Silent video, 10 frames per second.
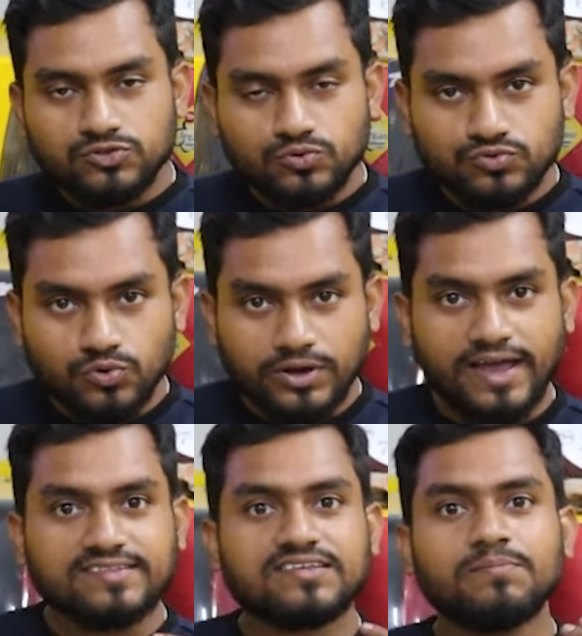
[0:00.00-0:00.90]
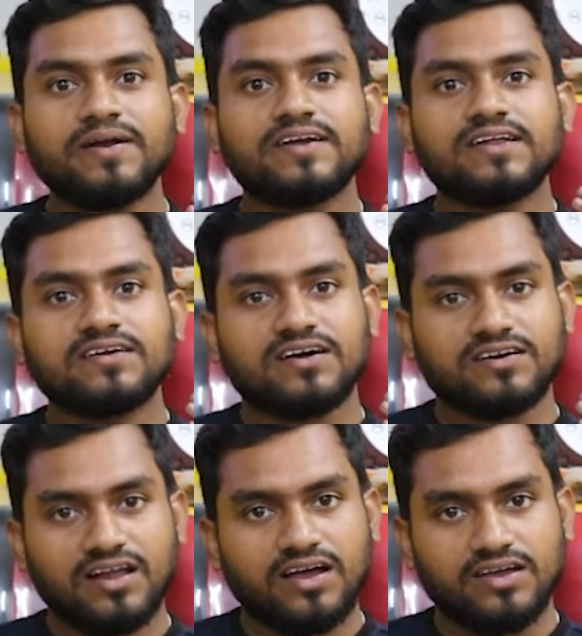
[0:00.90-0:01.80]
तो उसको कैसे मेंटेन
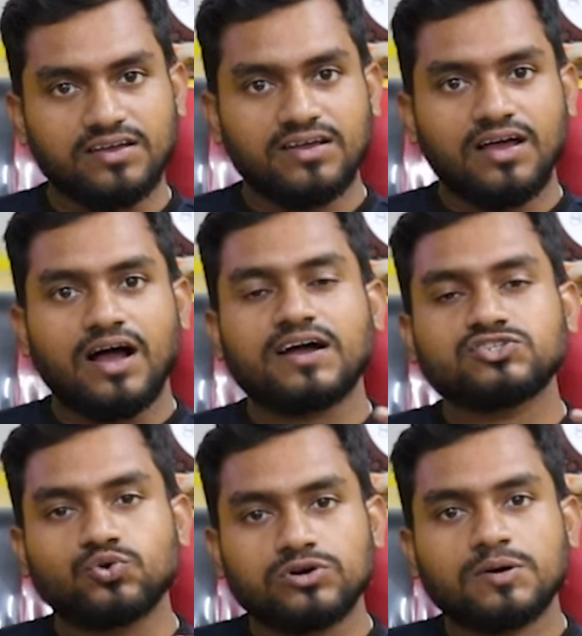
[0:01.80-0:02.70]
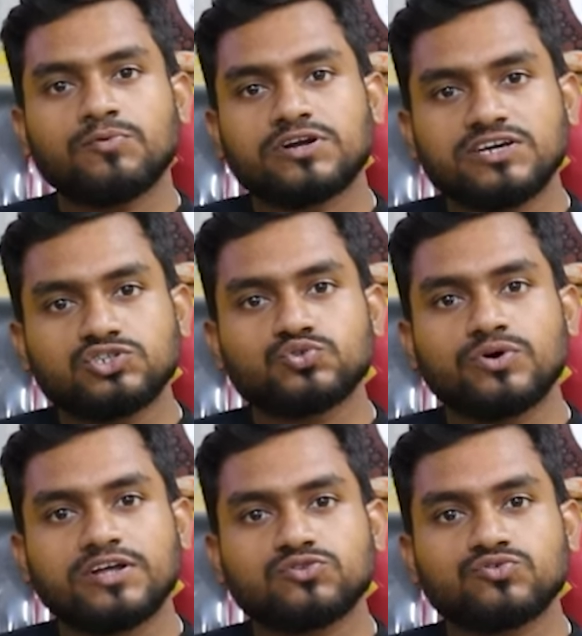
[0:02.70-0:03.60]
करना है अगर छोटा मोटा इशू
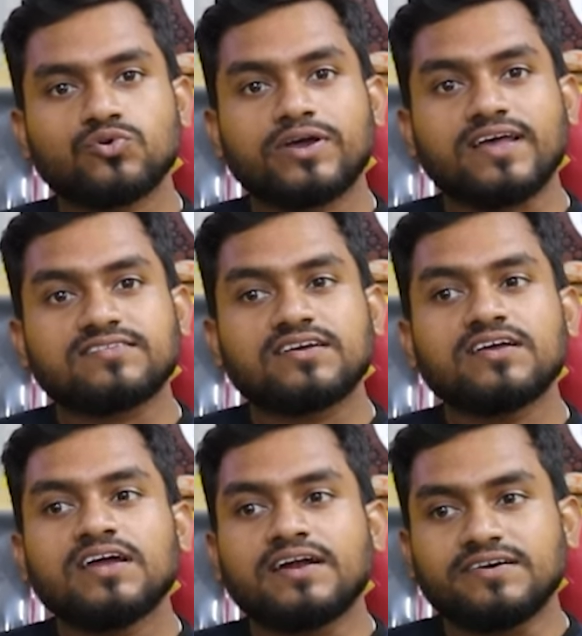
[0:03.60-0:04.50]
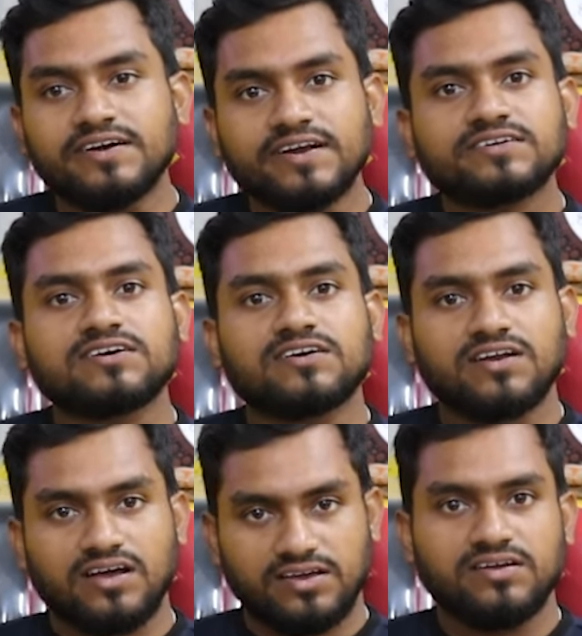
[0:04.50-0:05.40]
है तो उसको कैसे डिटेक्ट
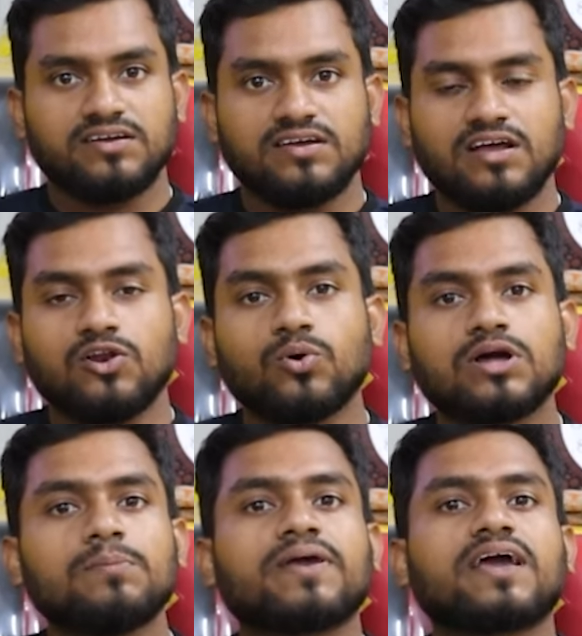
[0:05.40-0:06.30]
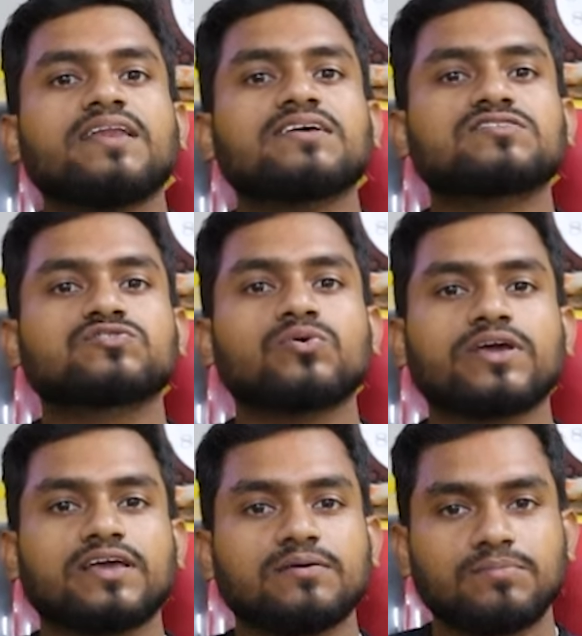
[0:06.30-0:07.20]
करना है लोकल मैकेनिक्स को
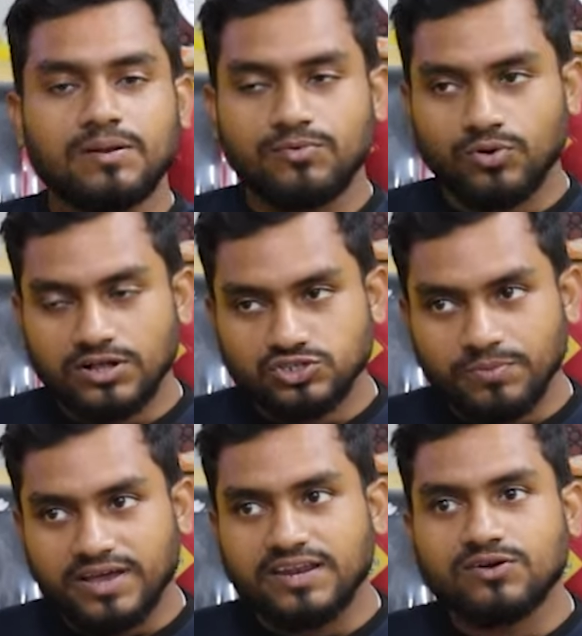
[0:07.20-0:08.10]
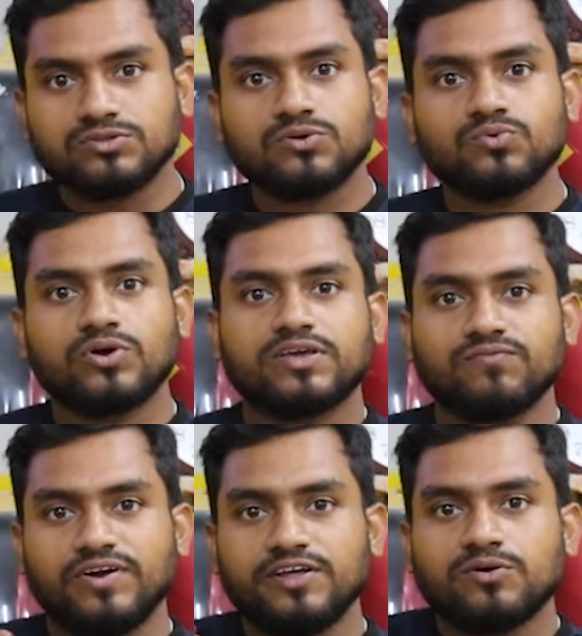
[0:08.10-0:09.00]
मतलब लोकल जो मैकेनिक होते हैं
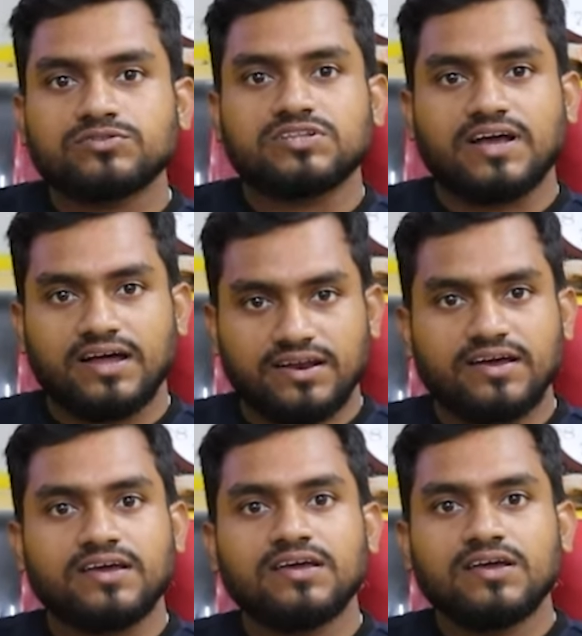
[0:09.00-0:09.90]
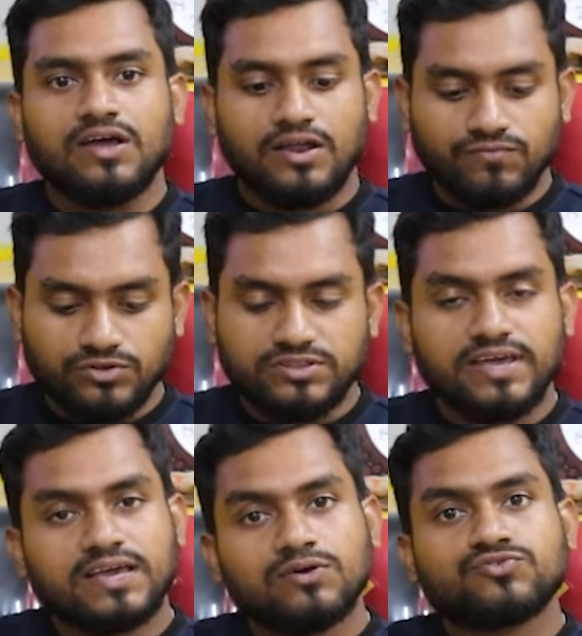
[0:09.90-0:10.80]
उनको वीडियो दिखाना है एंड वो
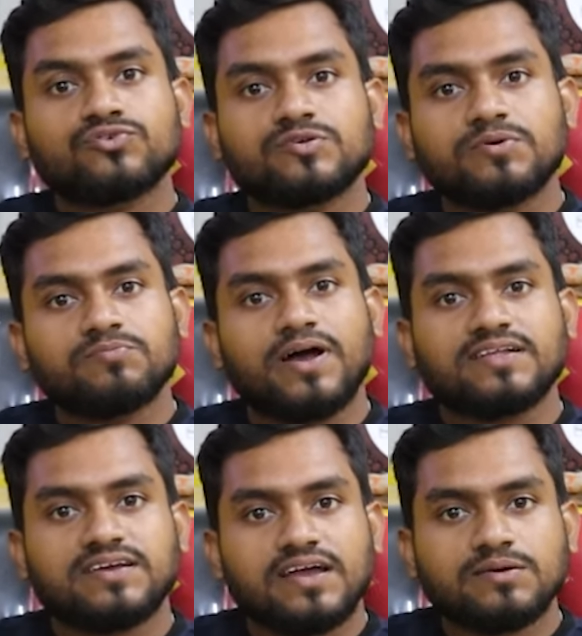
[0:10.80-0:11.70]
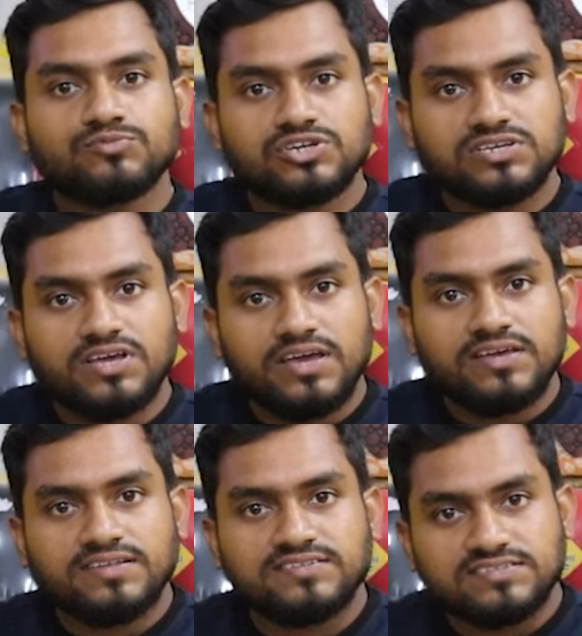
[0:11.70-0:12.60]
देख के उसको समझ में आ जाएगा कि मुझे ये
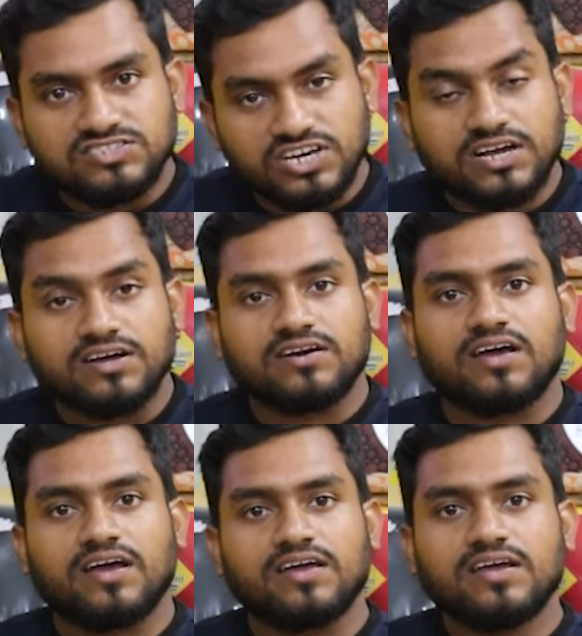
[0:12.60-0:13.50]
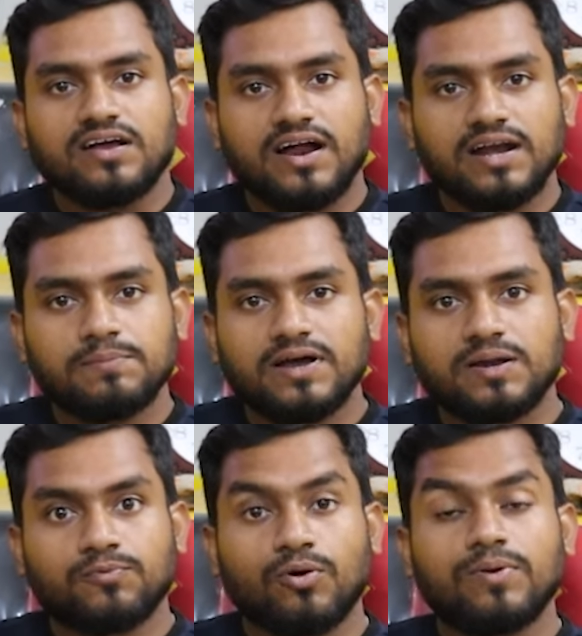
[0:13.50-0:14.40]
ये चीज़ चेक करना है गाड़ी में
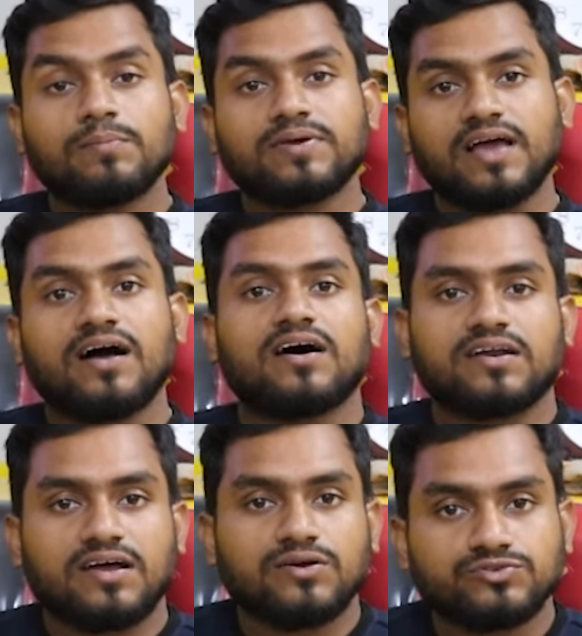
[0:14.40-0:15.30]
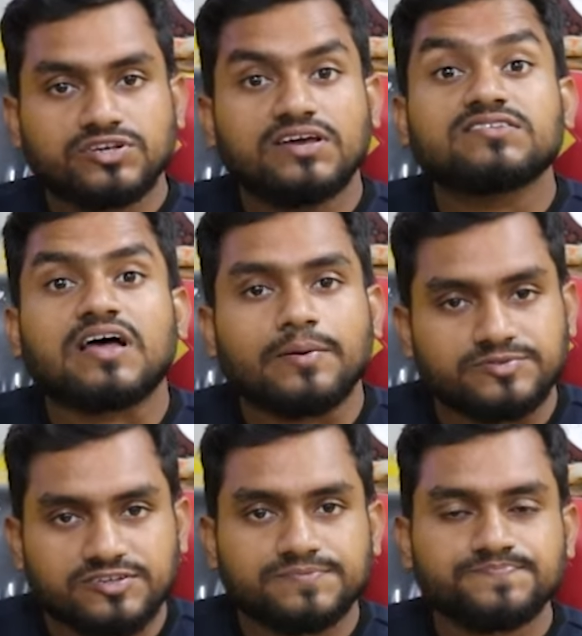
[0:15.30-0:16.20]
अगर प्रॉब्लम क्या आ रहा है उसके हिसाब
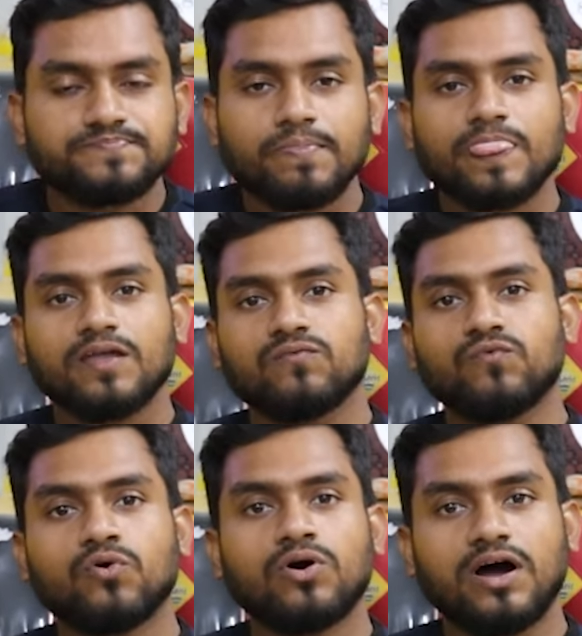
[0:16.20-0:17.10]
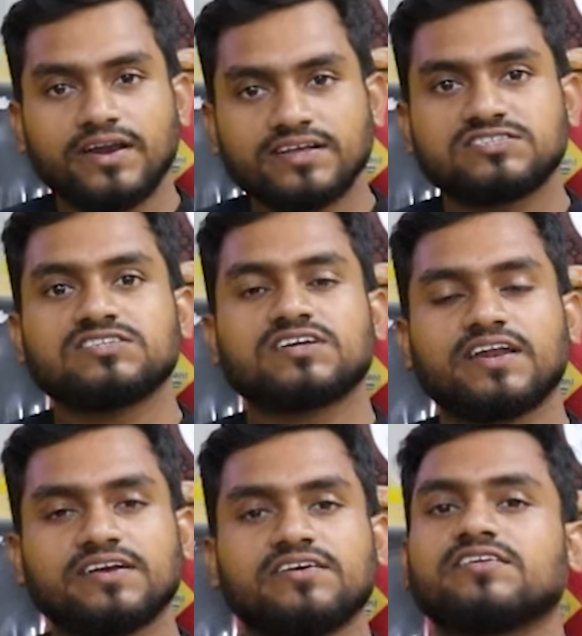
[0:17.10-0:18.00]
से वो हर एक चीज़
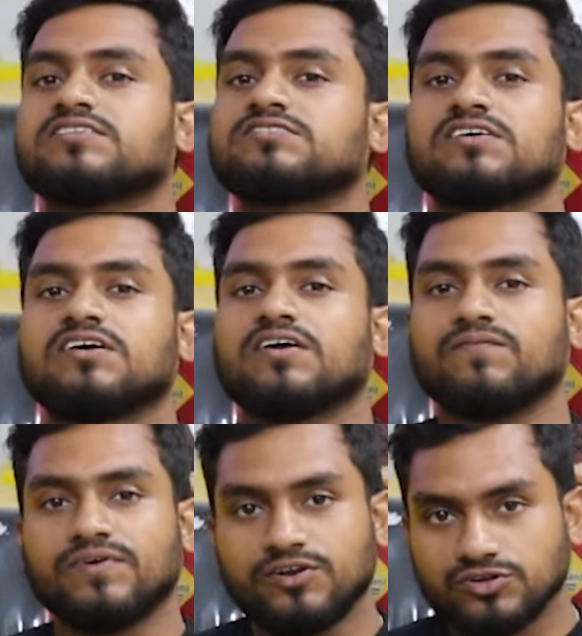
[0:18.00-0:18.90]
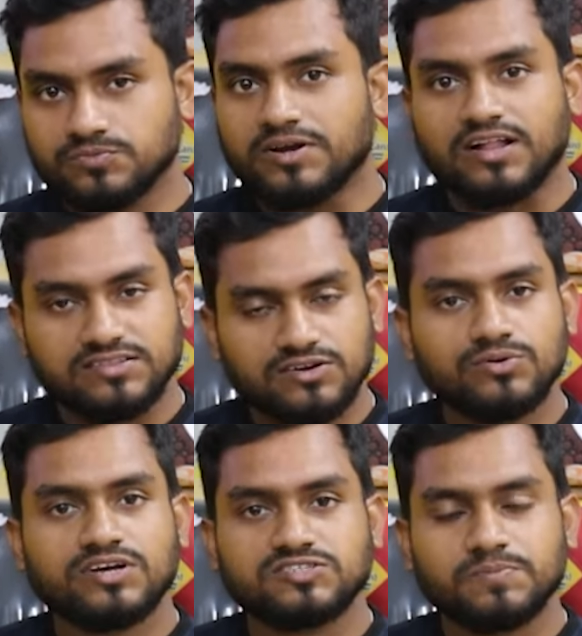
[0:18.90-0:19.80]
हर एक डिटेल्स वीडियोस में डालते
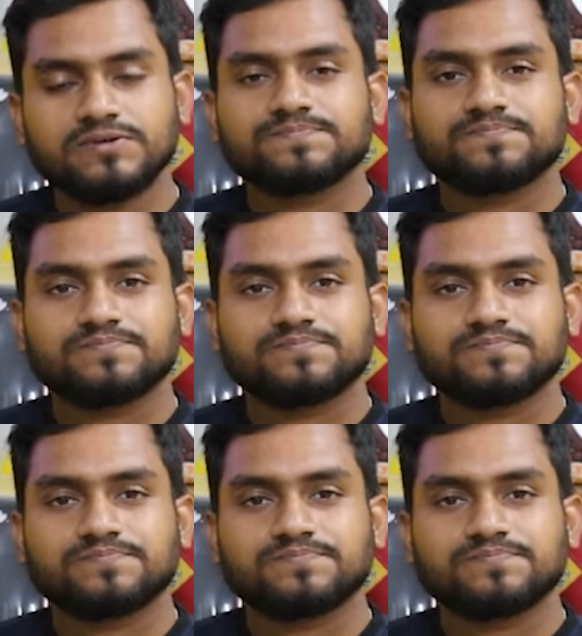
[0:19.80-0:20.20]
रहूँगा इसमें